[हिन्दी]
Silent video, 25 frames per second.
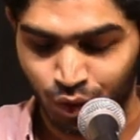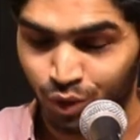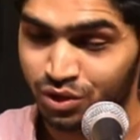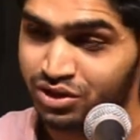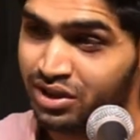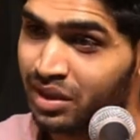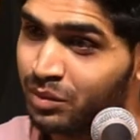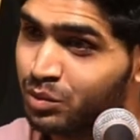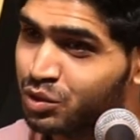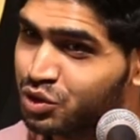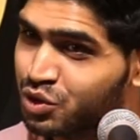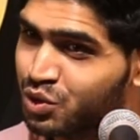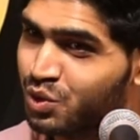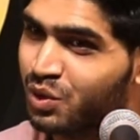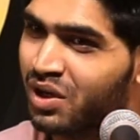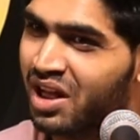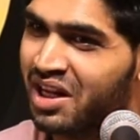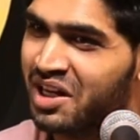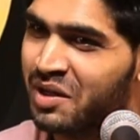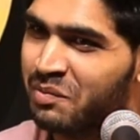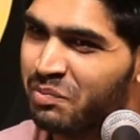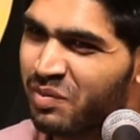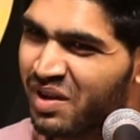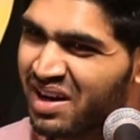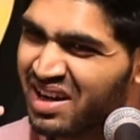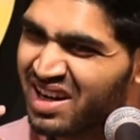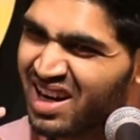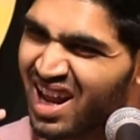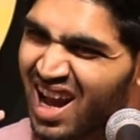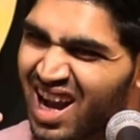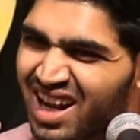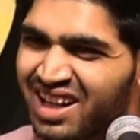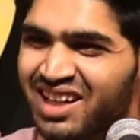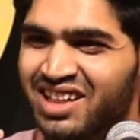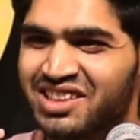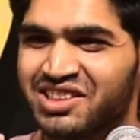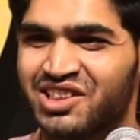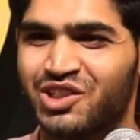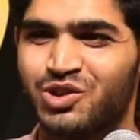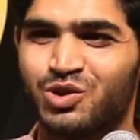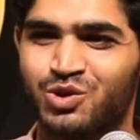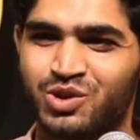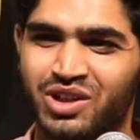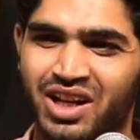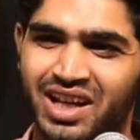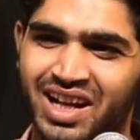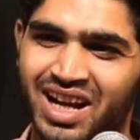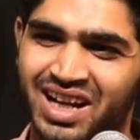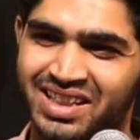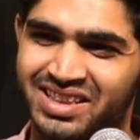उसके मुस्कुराने पर नाक का
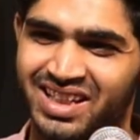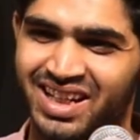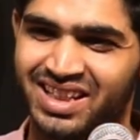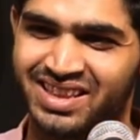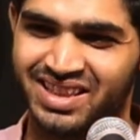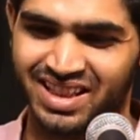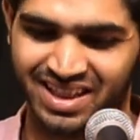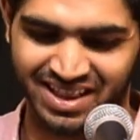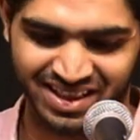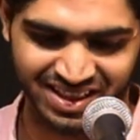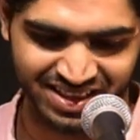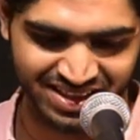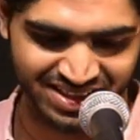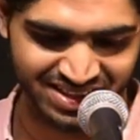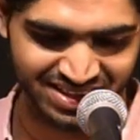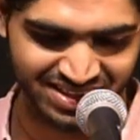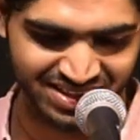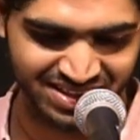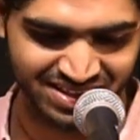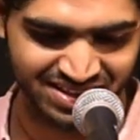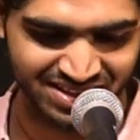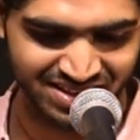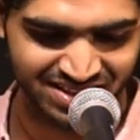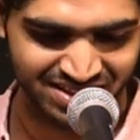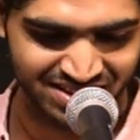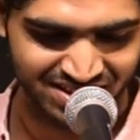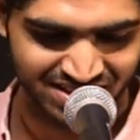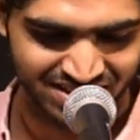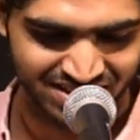सिकुड़ना याद आता है